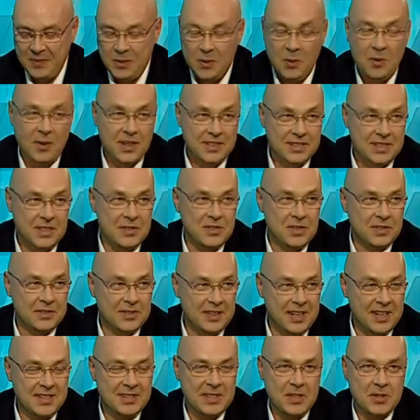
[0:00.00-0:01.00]
Но у вас есть
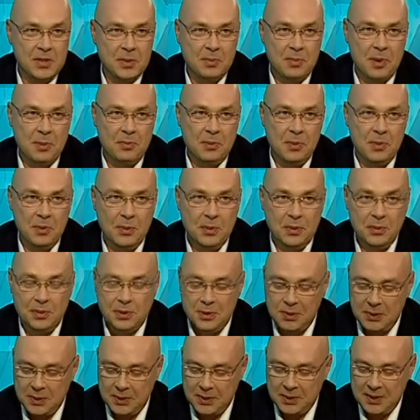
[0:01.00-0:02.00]
четверостишие по
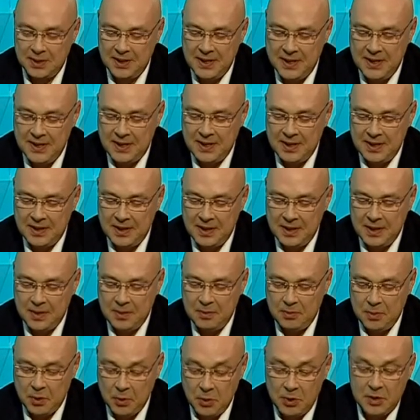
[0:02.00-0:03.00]
поводу
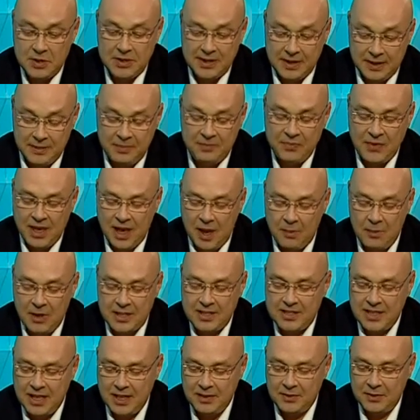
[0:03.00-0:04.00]
э, прозы,
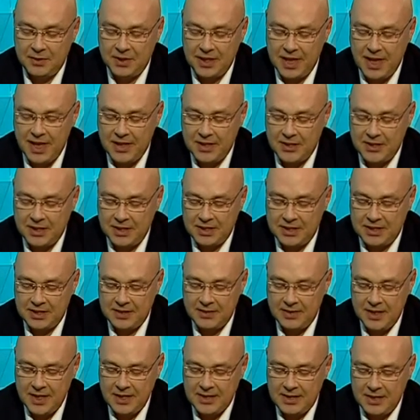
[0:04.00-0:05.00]
опосредованно, конечно, это
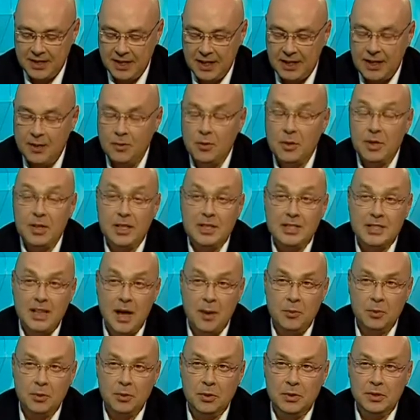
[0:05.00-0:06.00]
связано. Я довольно
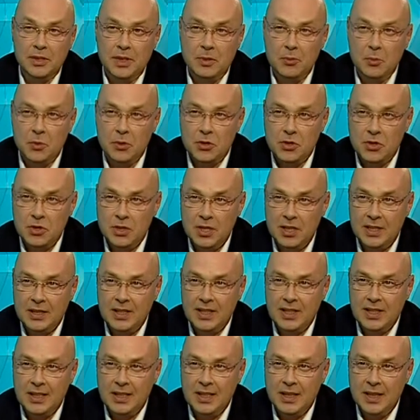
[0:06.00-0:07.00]
замкнутый
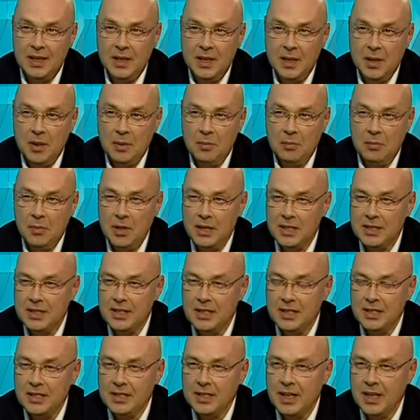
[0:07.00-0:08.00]
мужчина,
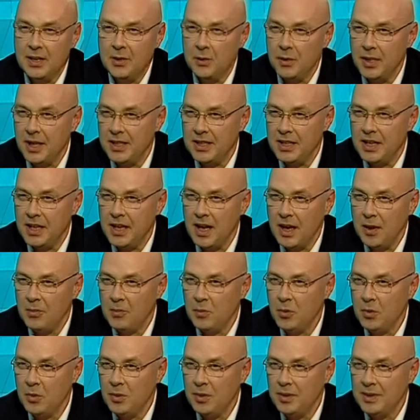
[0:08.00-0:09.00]
мысли не дарю я
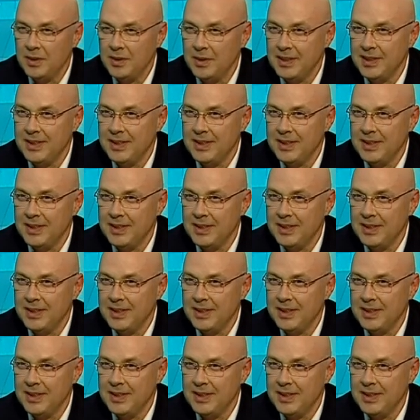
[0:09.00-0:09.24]
никому.